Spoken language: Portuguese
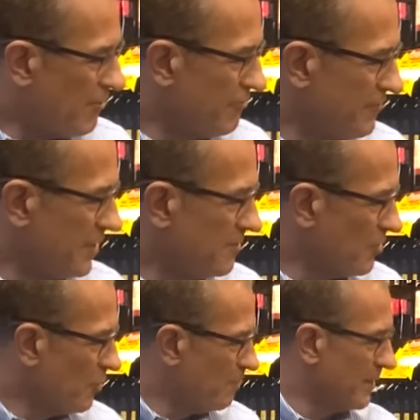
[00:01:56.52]
um vinho
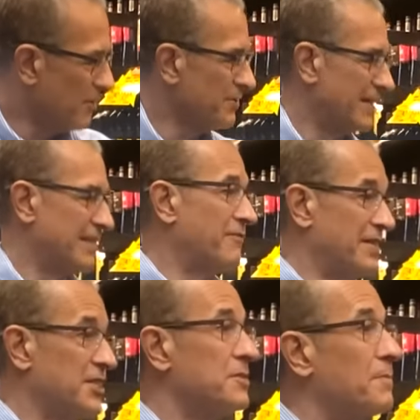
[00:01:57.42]
europeu nessa
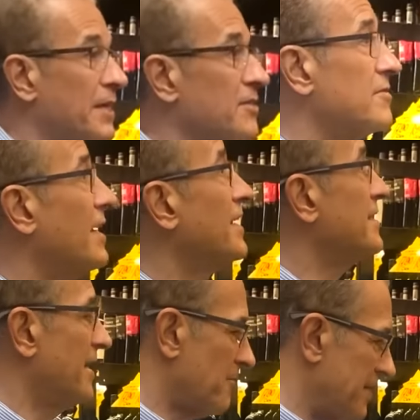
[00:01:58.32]
faixa de preço, né, que
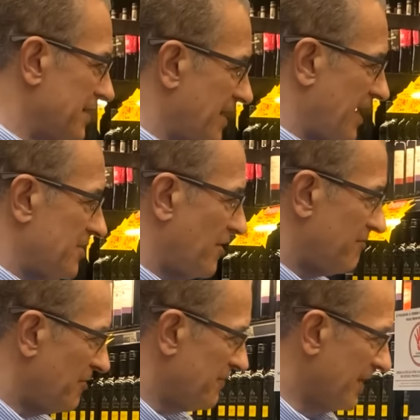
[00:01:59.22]
tem a qualidade, ó.
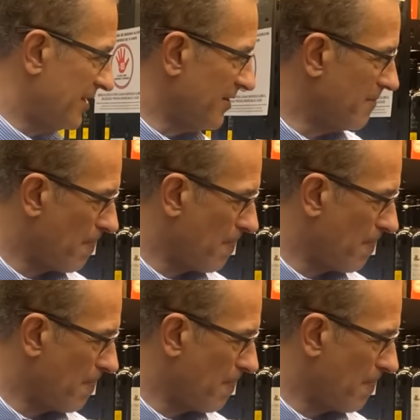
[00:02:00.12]
Vamos ver aqui, ó.